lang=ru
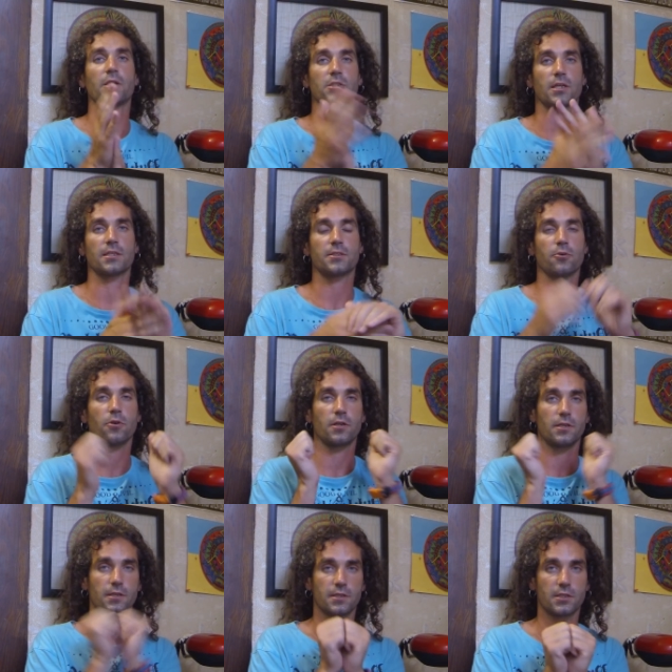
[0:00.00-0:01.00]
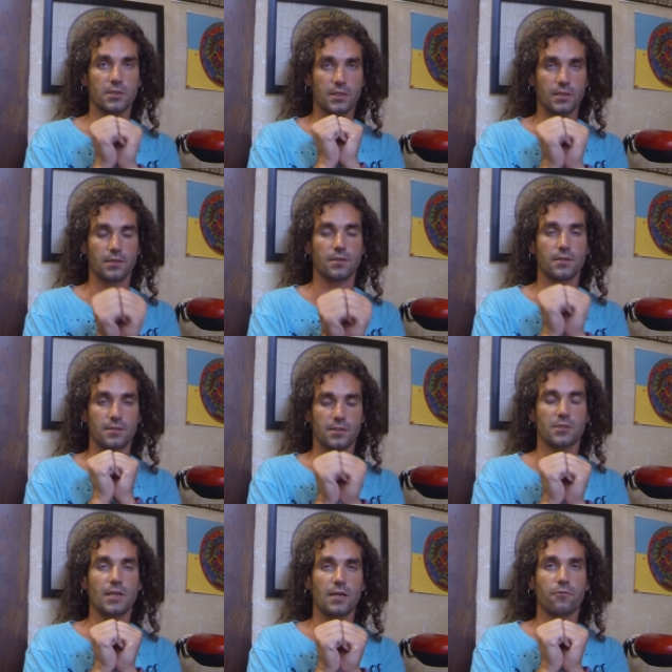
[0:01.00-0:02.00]
же, растерли, заж... Э,
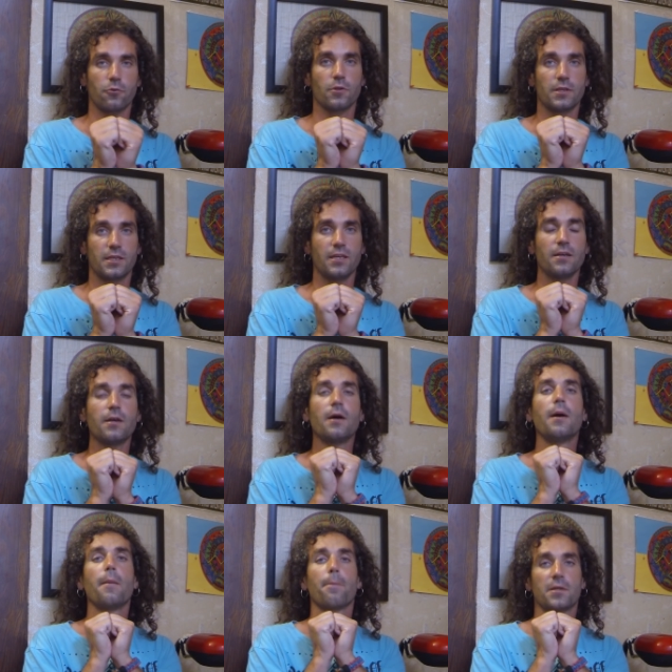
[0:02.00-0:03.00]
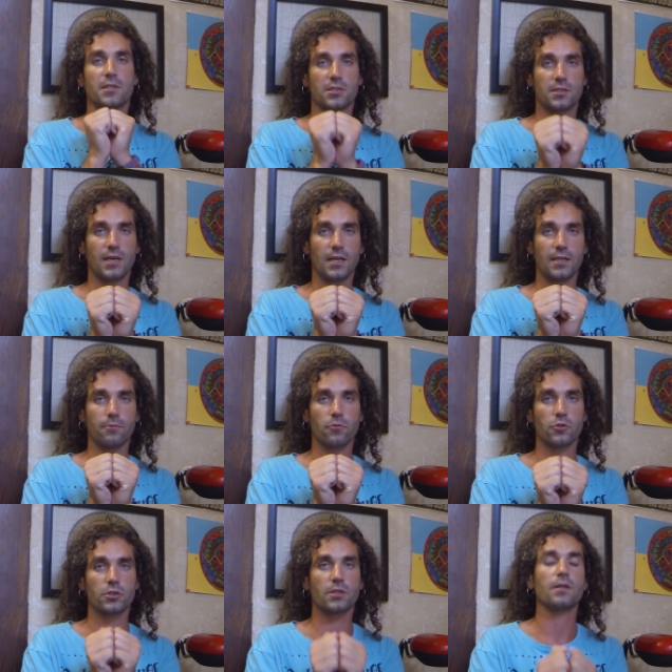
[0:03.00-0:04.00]
зажали в кулаки, подождали
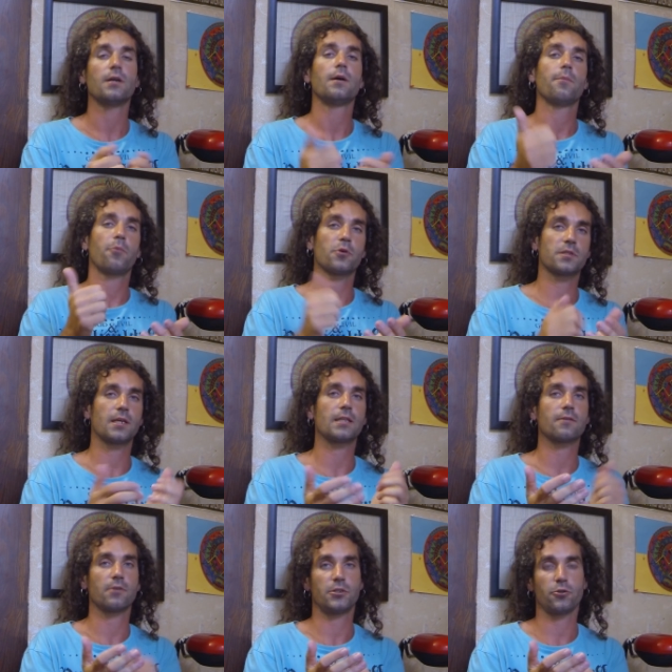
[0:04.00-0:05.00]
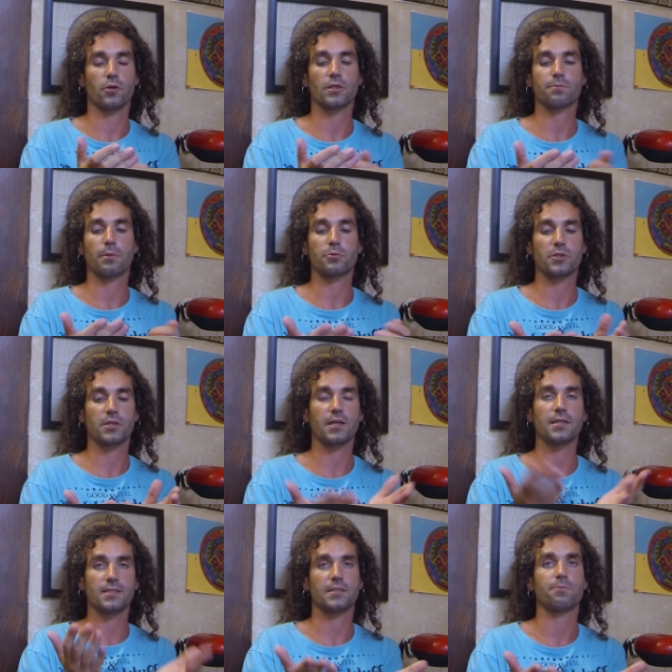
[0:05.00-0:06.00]
немножко, после этого еще раз попшикали,
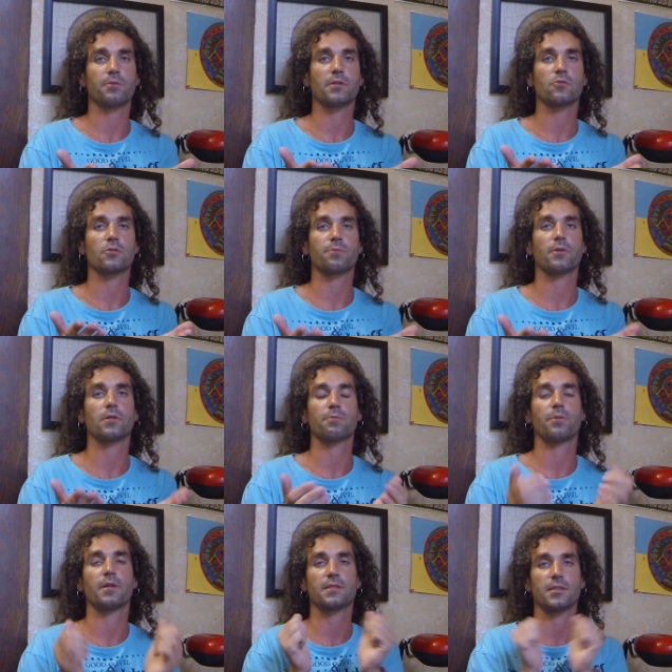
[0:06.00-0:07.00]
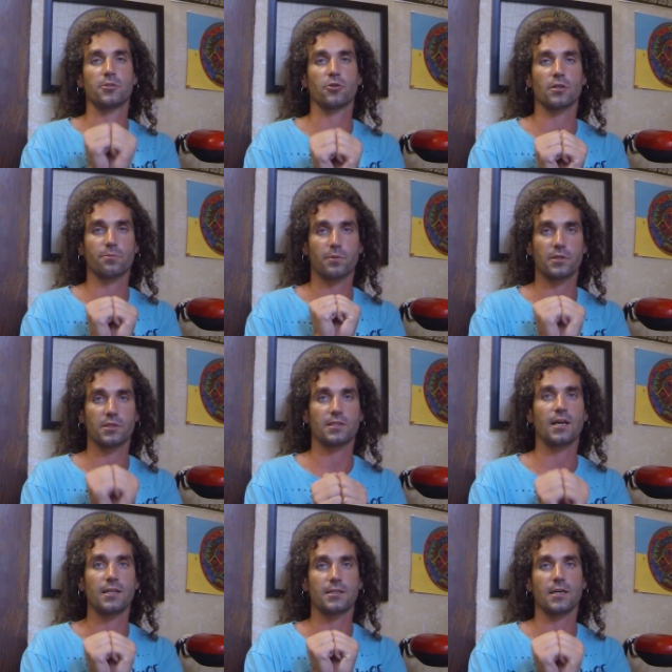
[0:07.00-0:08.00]
если спирт успел испариться, еще раз
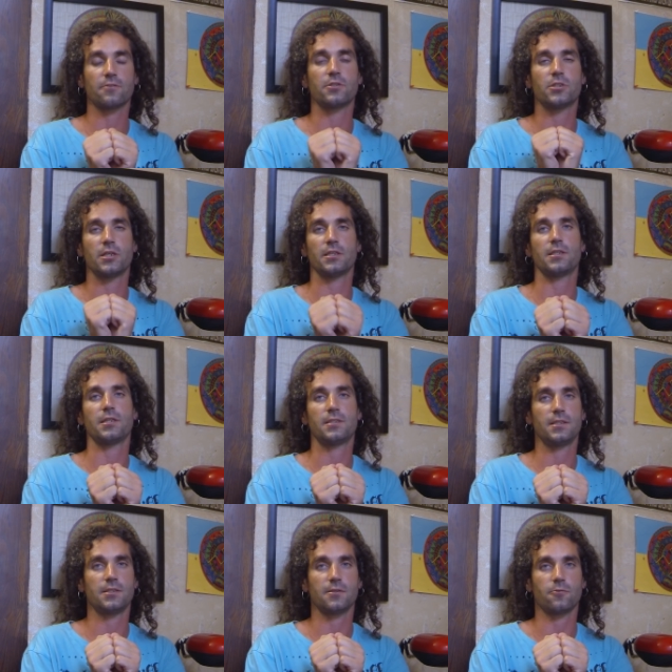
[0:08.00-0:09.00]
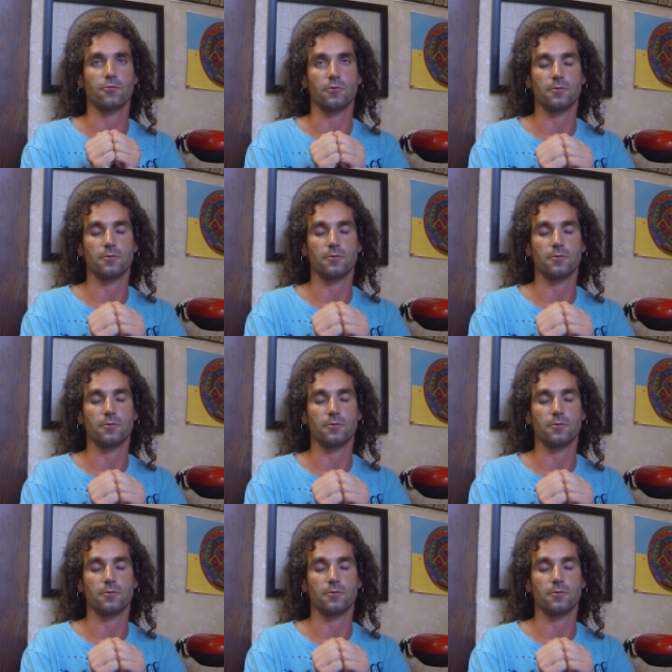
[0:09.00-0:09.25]
подождали, и так в течение 30 секунд.